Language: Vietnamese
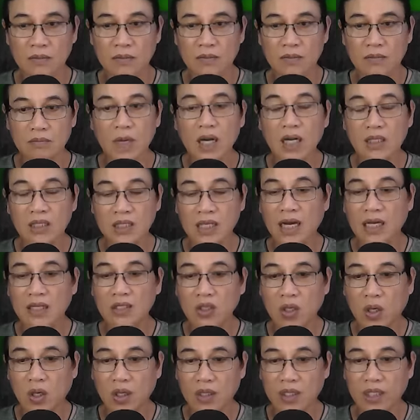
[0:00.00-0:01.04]
Bớt giở
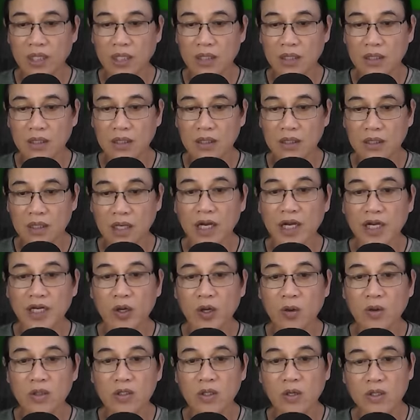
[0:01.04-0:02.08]
trò đi, cười
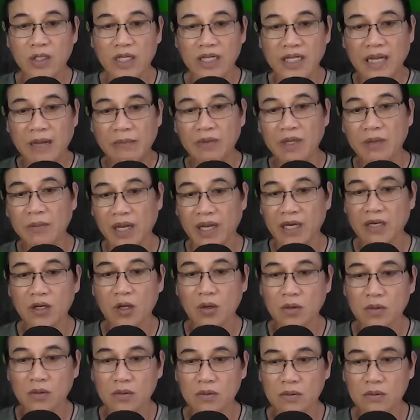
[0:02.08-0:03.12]
đủ rồi thì ngậm cái miệng
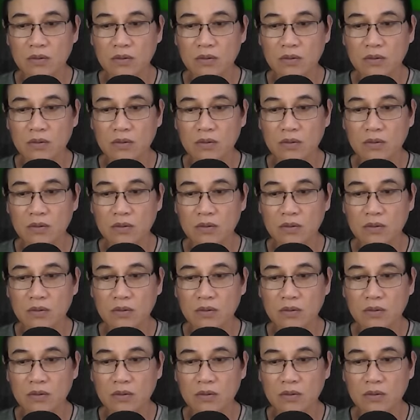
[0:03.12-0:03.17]
vô.